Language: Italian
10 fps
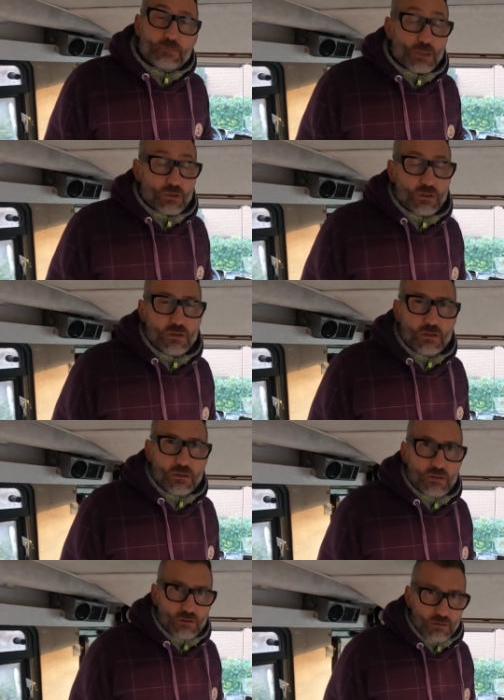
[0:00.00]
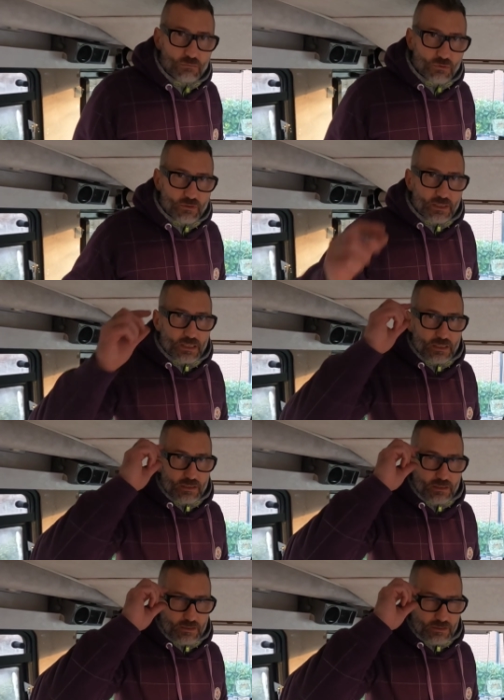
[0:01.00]
però
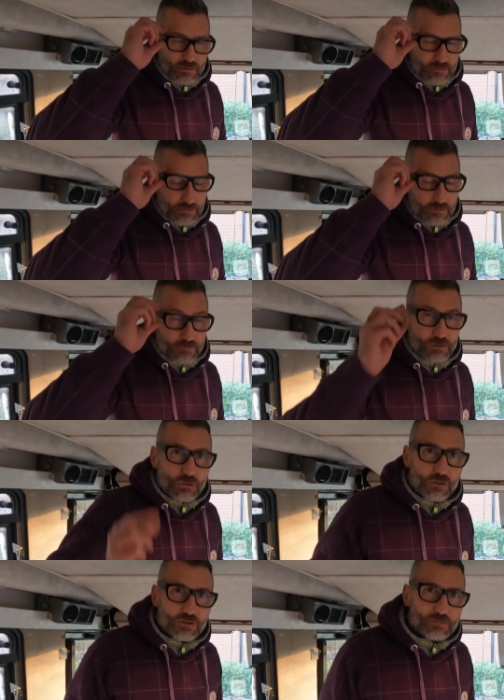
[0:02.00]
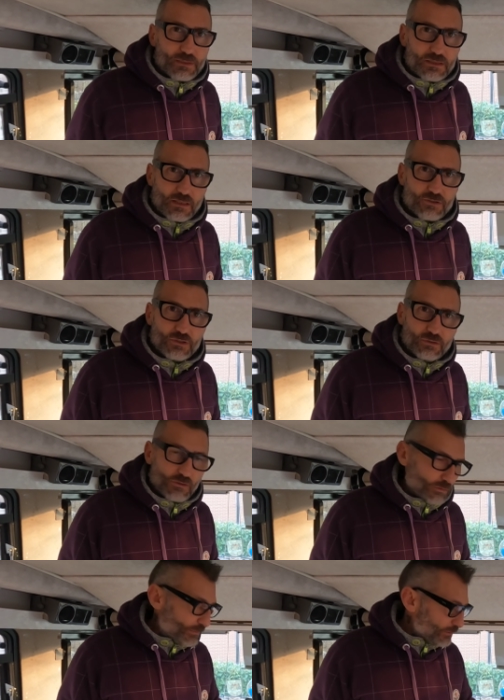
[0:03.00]
comunque mi scoccio a spendere 300
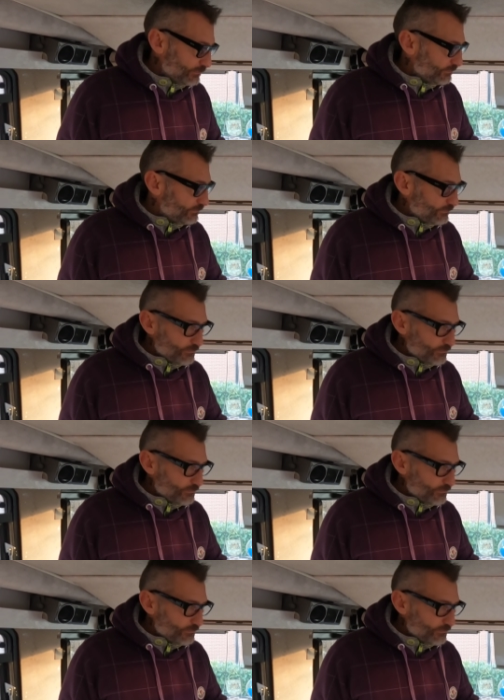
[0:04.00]
euro per un